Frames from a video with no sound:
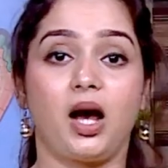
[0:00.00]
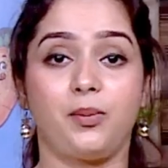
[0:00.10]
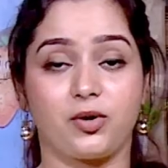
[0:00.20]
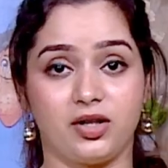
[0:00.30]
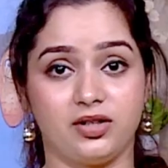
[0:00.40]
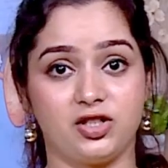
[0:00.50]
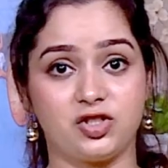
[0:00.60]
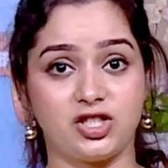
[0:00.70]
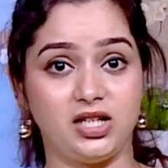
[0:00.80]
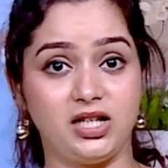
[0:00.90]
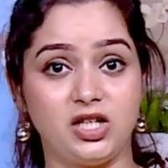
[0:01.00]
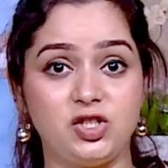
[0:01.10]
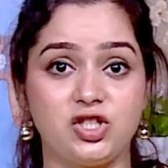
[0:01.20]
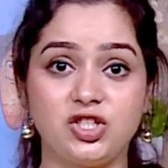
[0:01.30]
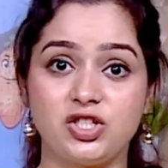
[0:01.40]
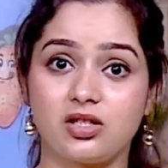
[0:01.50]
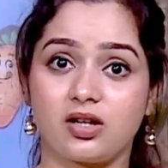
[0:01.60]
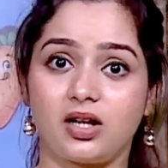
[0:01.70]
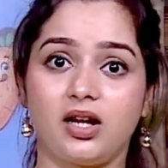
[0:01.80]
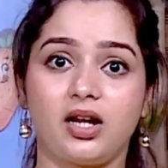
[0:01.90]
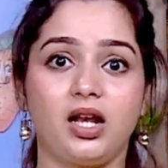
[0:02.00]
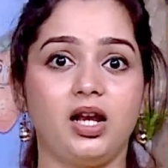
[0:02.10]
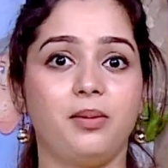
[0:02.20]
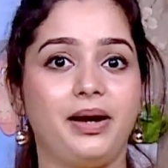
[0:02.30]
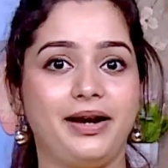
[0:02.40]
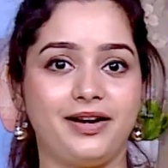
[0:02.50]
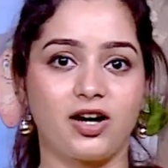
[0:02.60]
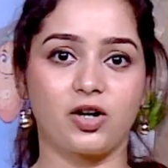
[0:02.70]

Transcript: அப்புறம் அந்த சில்லி ஜிஞ்சர் எல்லாம் நல்லா பிளெண்ட்